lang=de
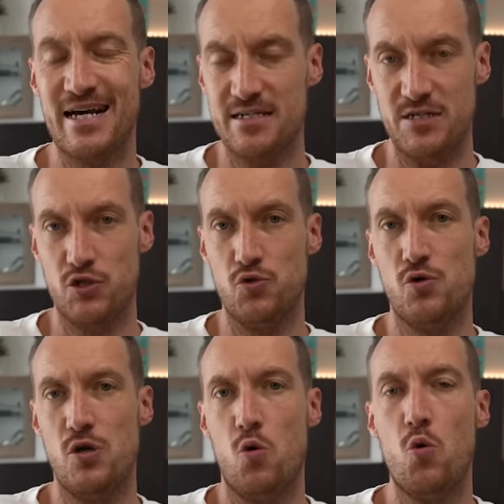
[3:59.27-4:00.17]

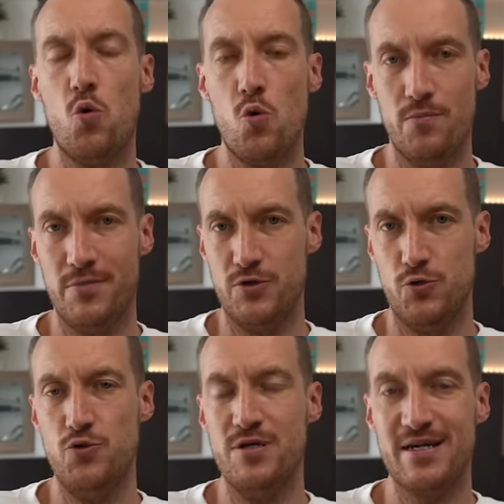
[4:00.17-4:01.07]

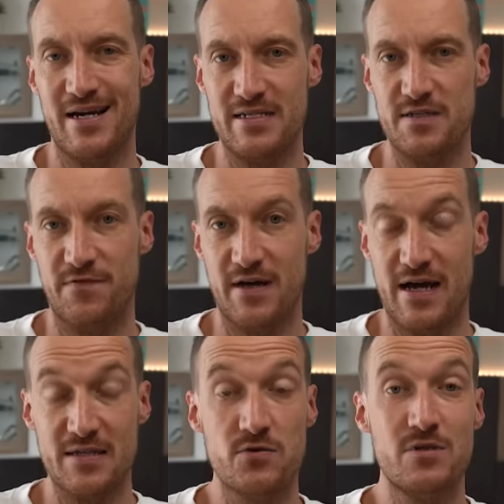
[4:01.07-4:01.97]

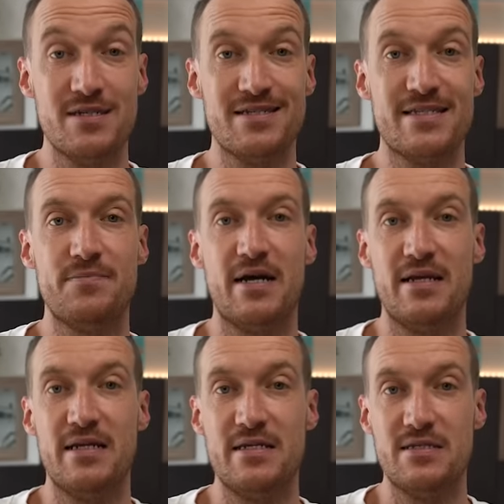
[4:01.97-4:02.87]
Katechol-O-Methyltransferase und es gibt
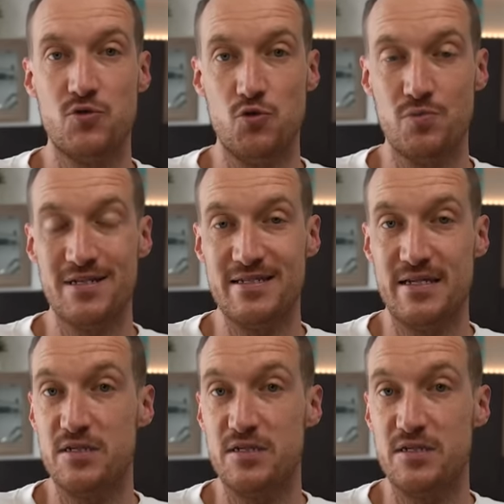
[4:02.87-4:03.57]
ein Enzym, das nennt